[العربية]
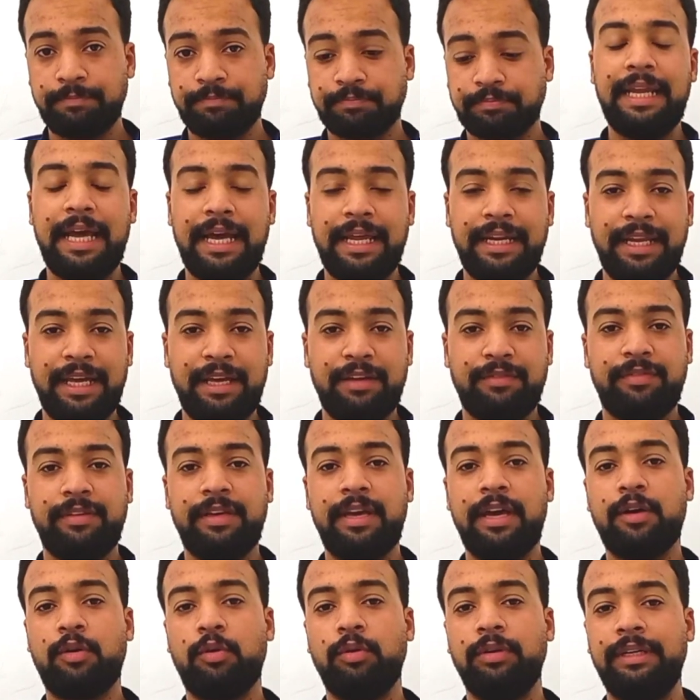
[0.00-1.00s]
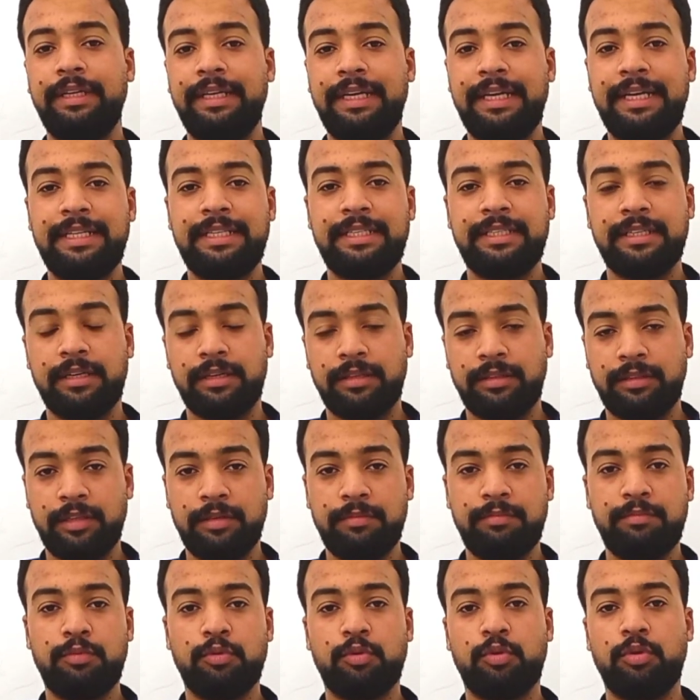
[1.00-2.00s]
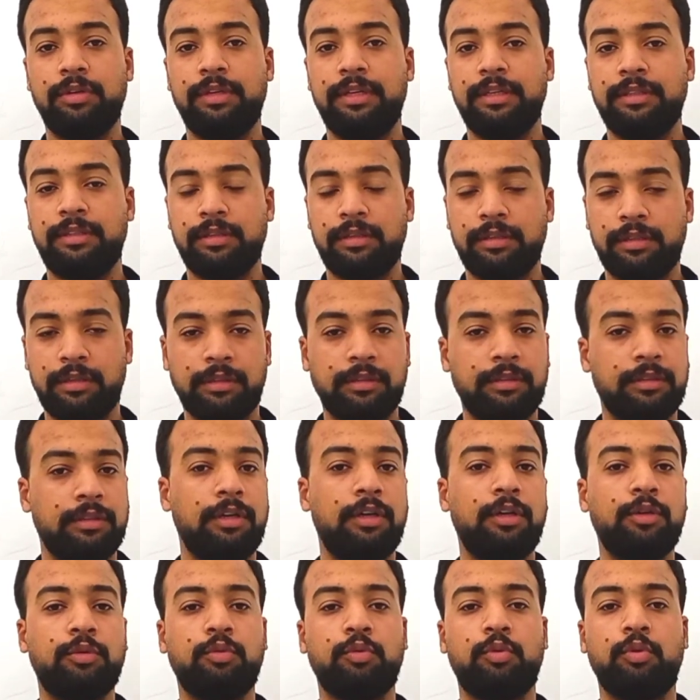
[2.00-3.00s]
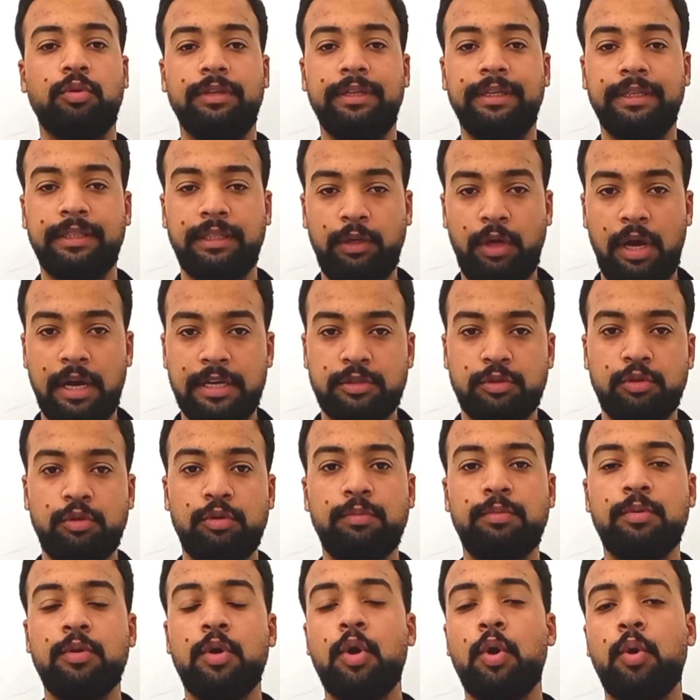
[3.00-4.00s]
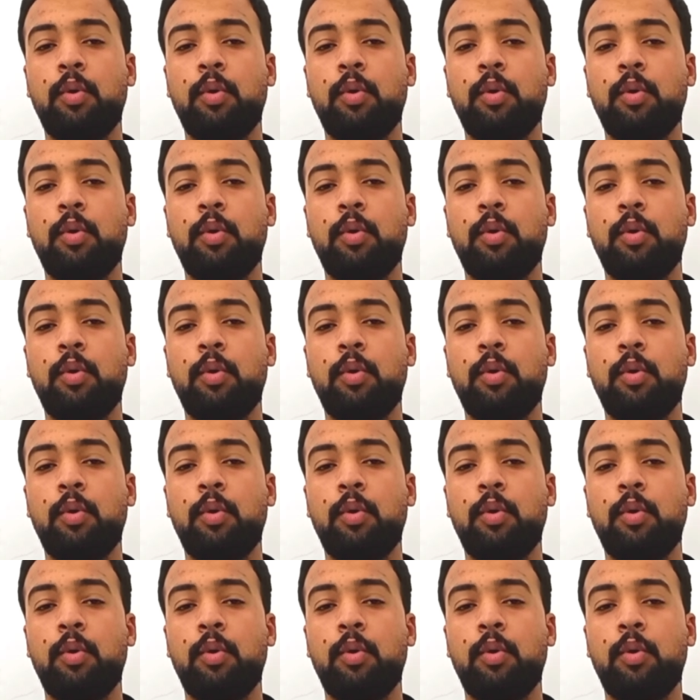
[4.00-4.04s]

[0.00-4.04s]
اللي هنلاقي فيها كليات زي الطب وكلية الرياضيات وكلية الحاسوب